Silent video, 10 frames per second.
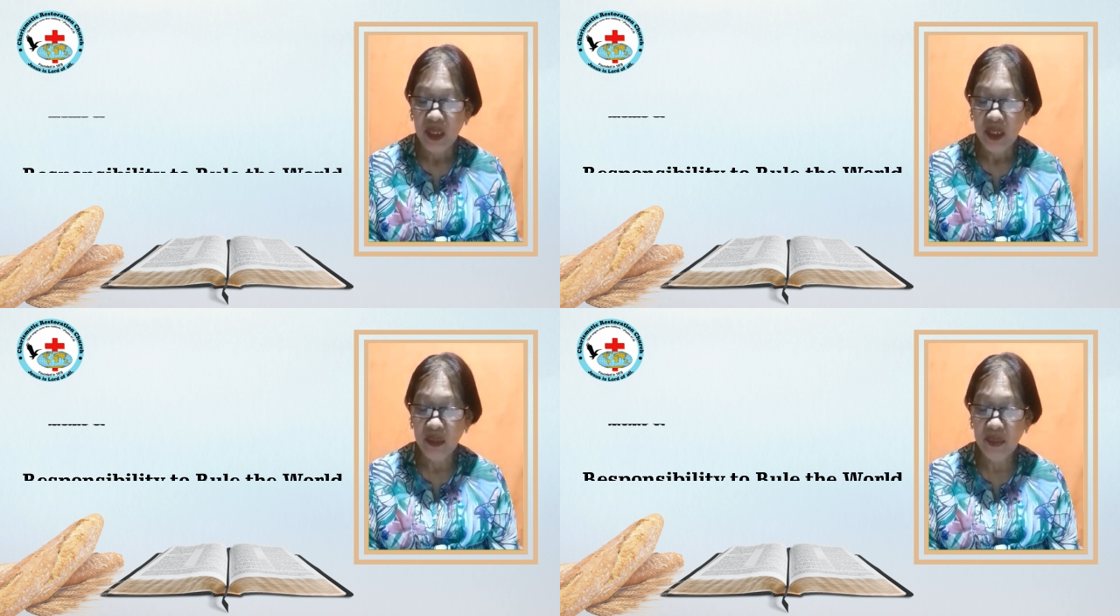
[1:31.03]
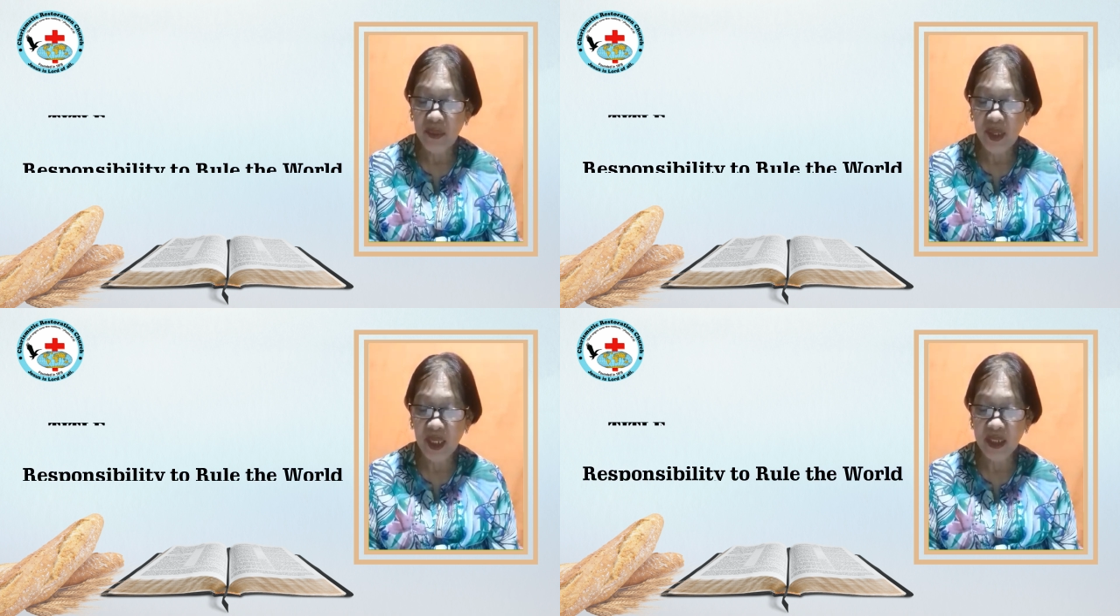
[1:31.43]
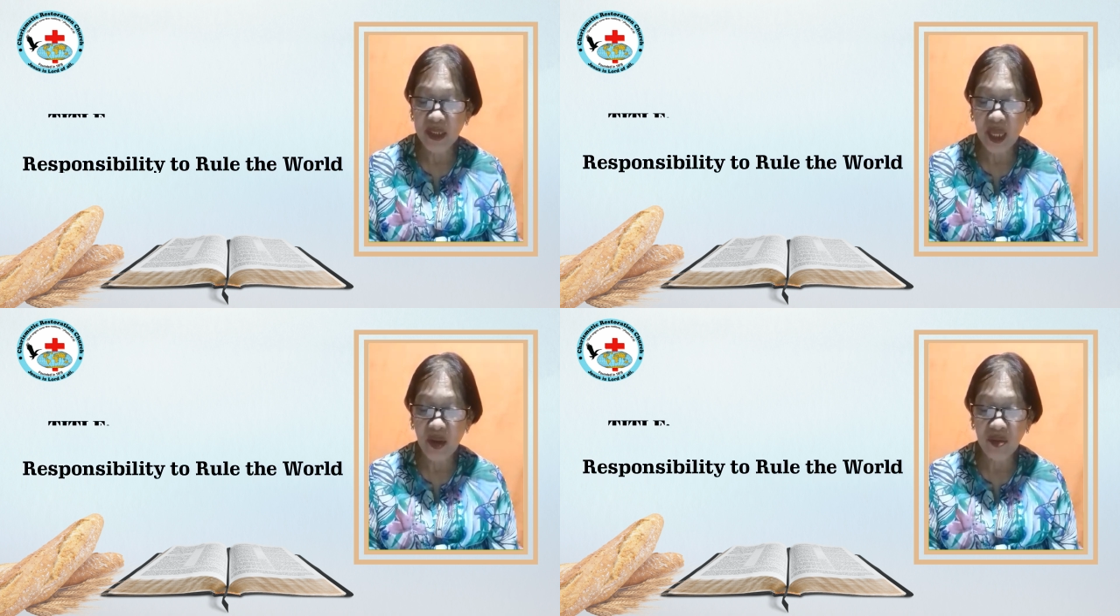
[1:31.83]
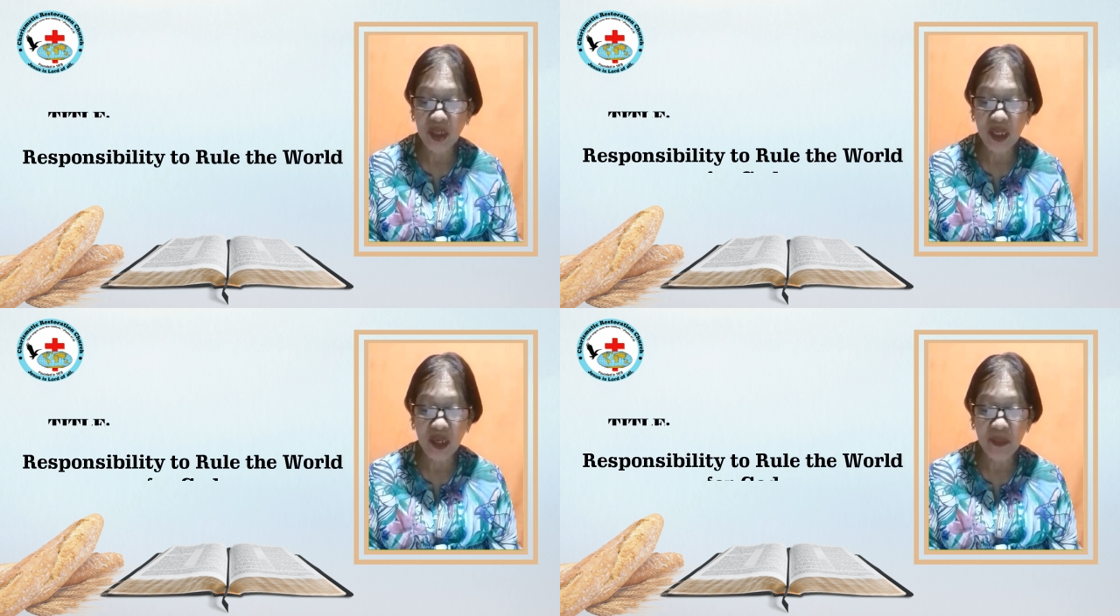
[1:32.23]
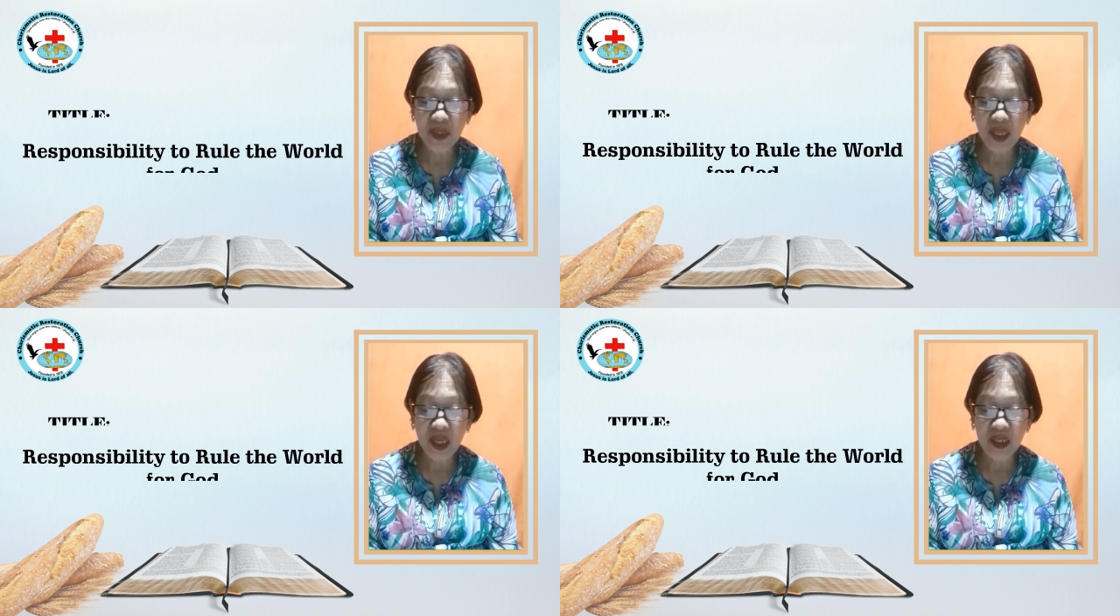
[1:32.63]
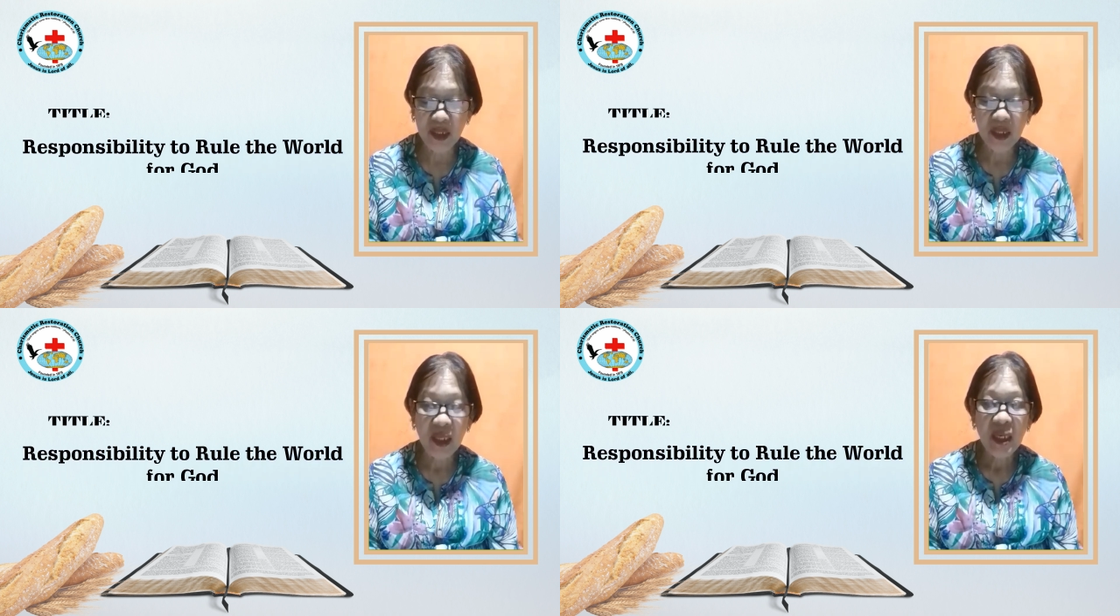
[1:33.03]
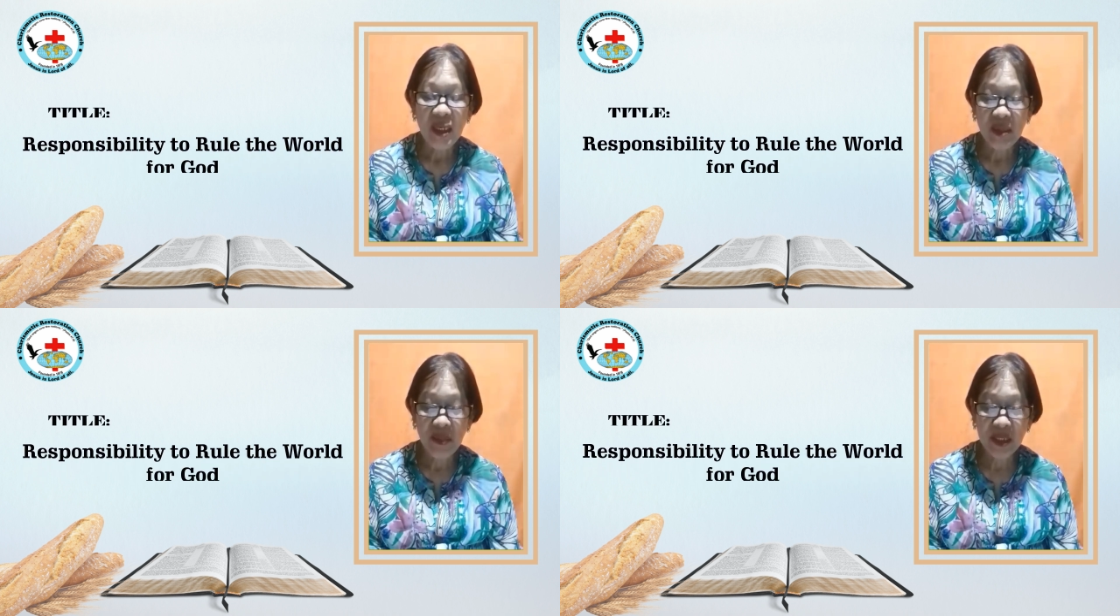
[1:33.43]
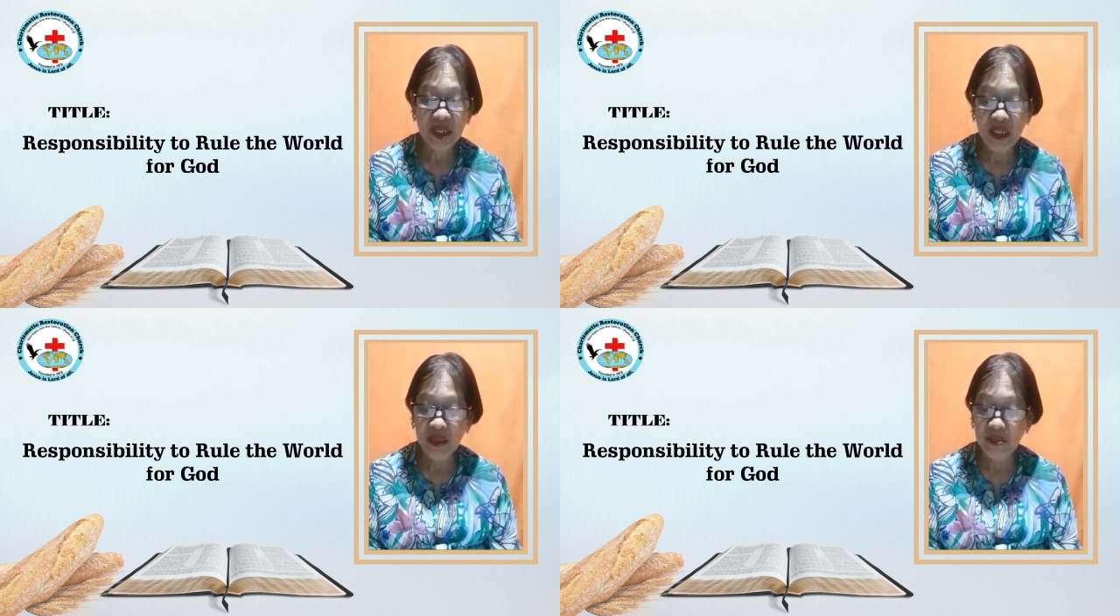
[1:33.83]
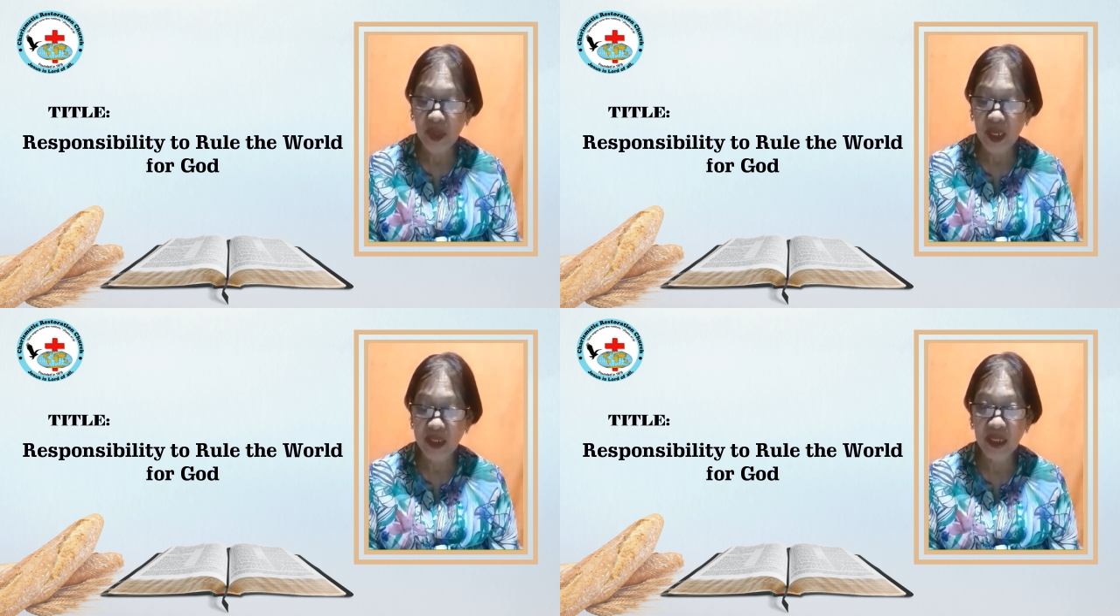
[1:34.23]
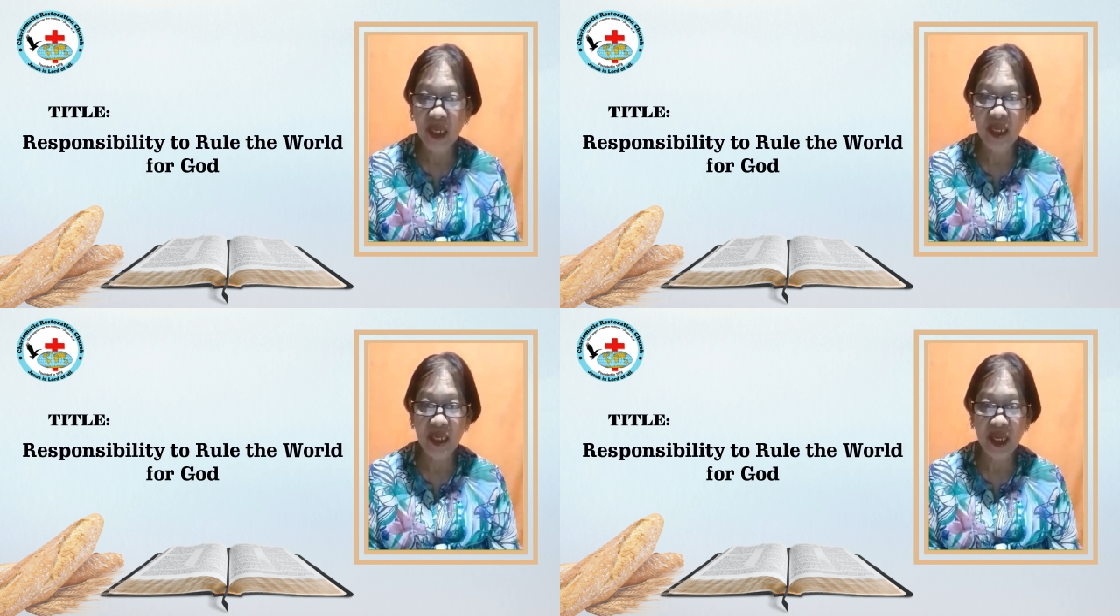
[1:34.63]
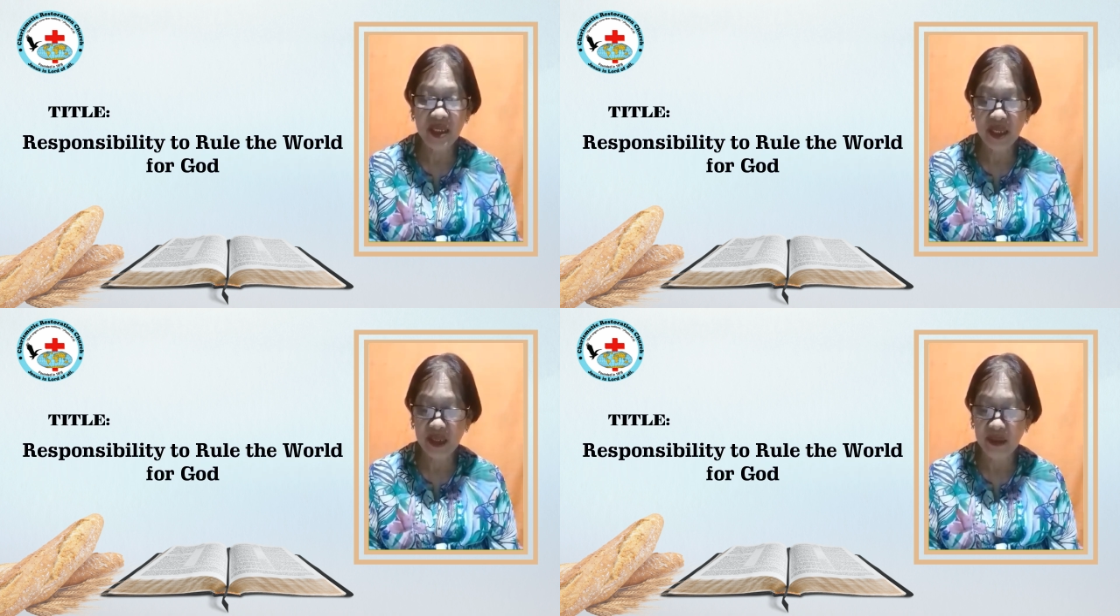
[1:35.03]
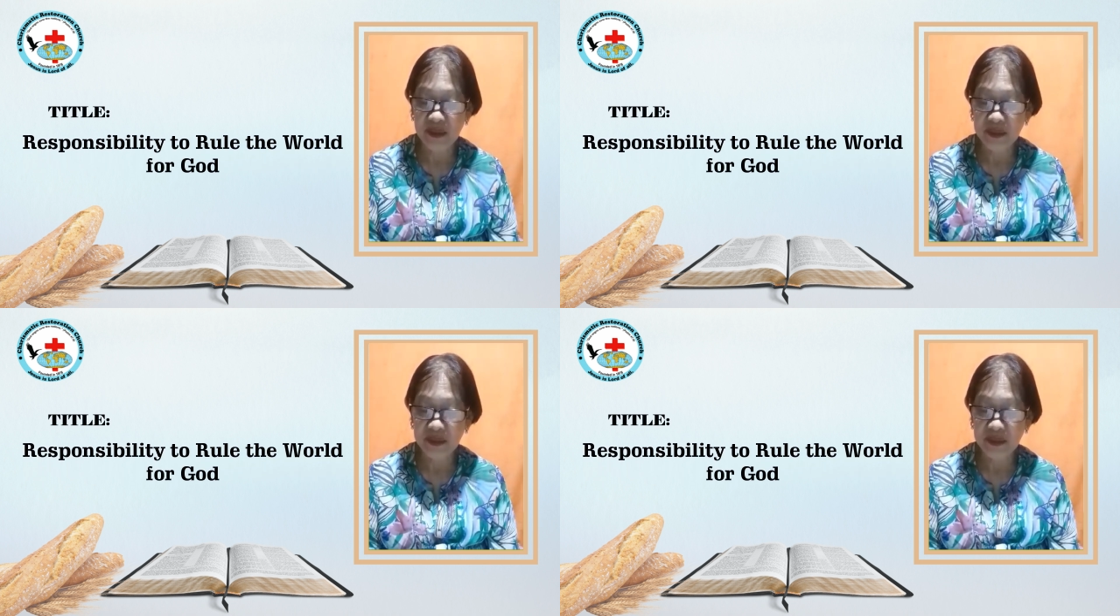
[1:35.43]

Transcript: Nagbibigay sa tao ng karapatan na masigit pa sa kalikasan.